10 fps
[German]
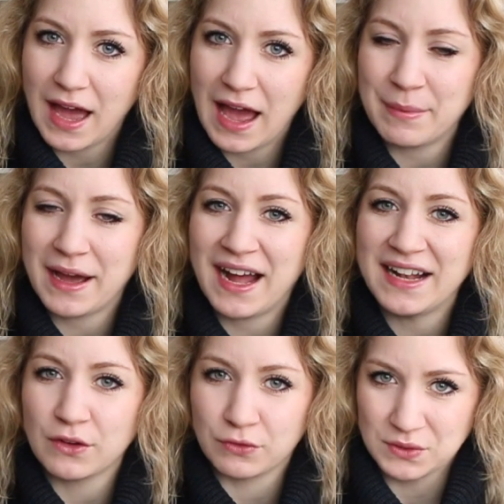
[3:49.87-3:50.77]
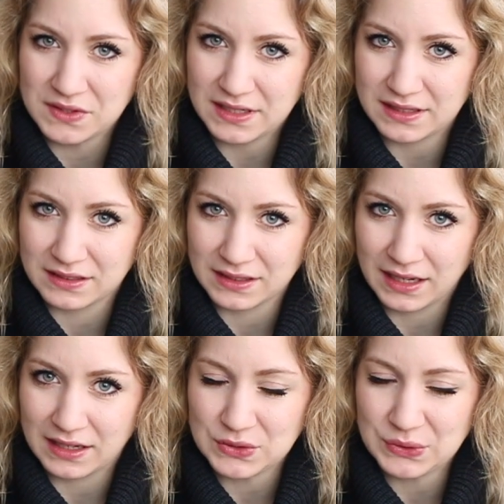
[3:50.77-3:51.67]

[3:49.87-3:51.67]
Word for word: aber halt auf lustig gedreht.